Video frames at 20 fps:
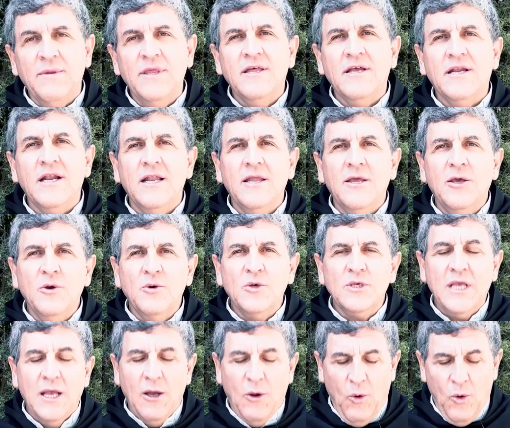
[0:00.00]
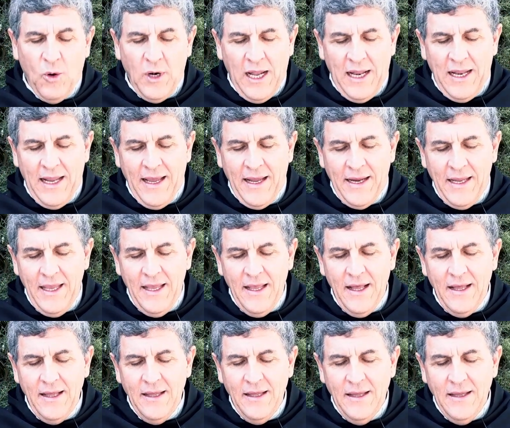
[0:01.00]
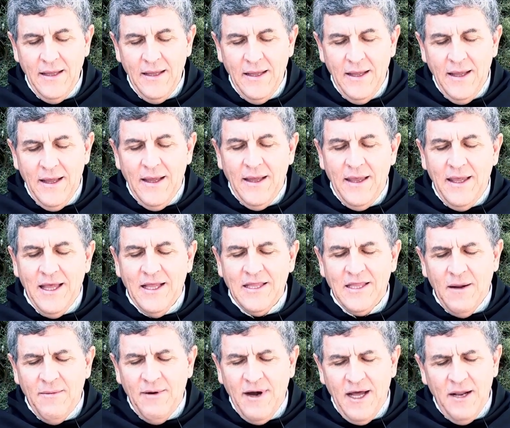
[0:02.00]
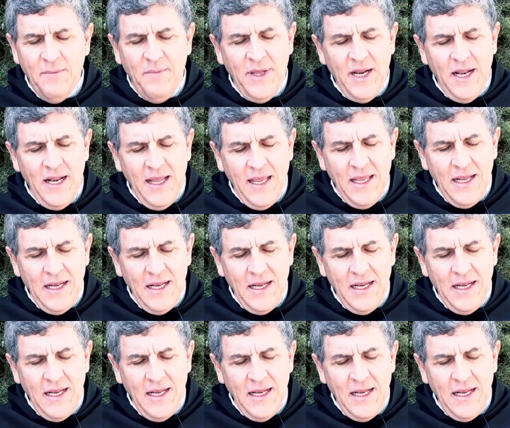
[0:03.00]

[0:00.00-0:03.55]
vida religiosa con alegría y a trabajar para la